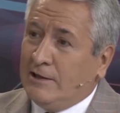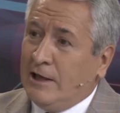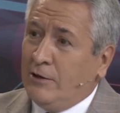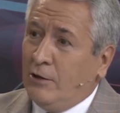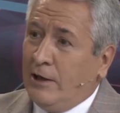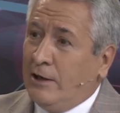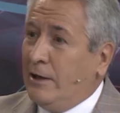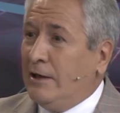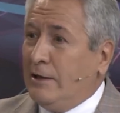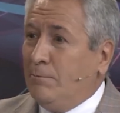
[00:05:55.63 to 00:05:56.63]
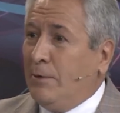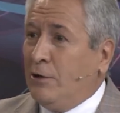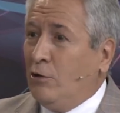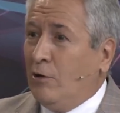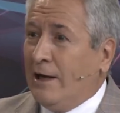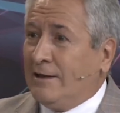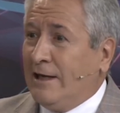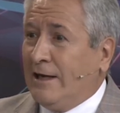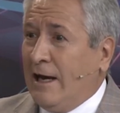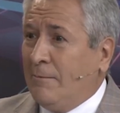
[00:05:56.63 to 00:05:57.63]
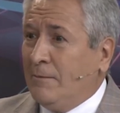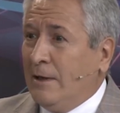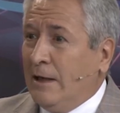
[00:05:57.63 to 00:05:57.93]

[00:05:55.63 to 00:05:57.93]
eh, el imperio azteca,